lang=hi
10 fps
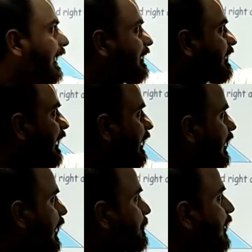एक
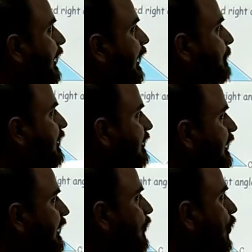ट्रायंगल आपका ए बी
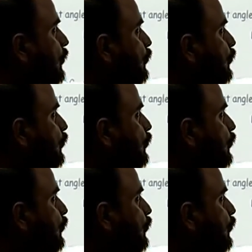डी और